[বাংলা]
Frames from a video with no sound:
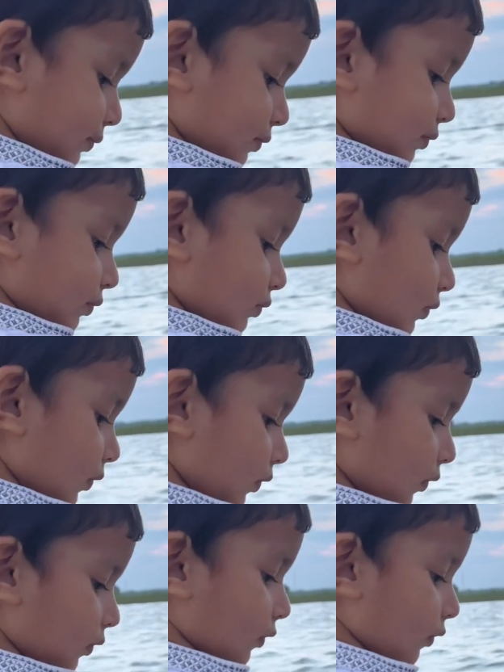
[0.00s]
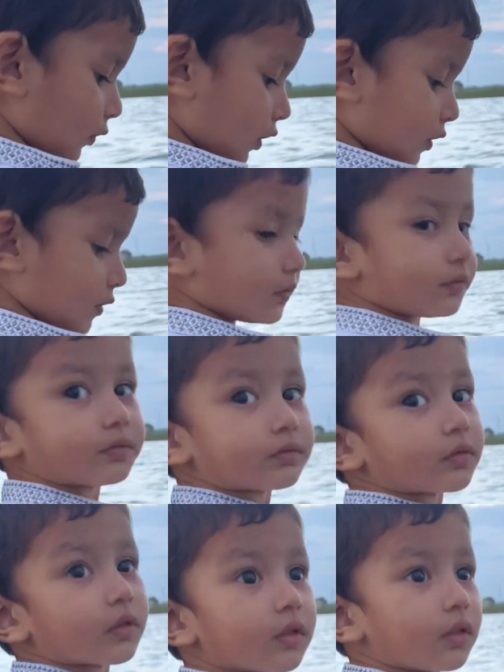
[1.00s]
সবাই ভালো থাকবেন দোয়া করবেন
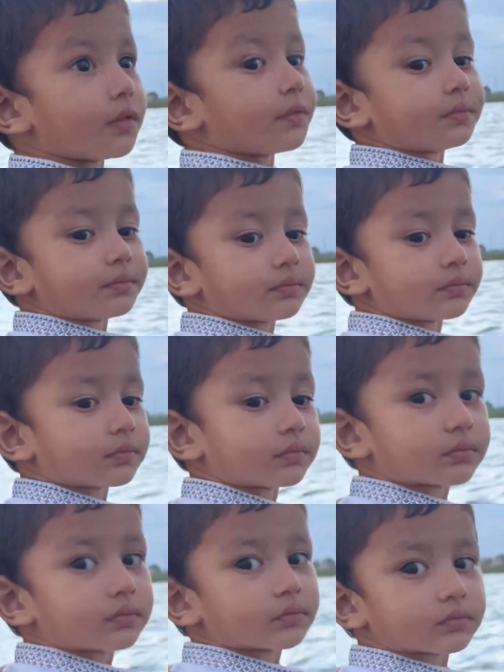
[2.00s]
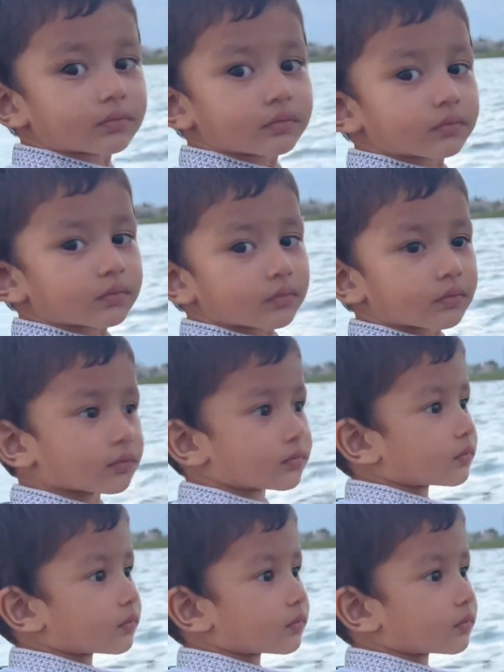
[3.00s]
আসসালামু আলাইকুম আল্লাহ হাফেজ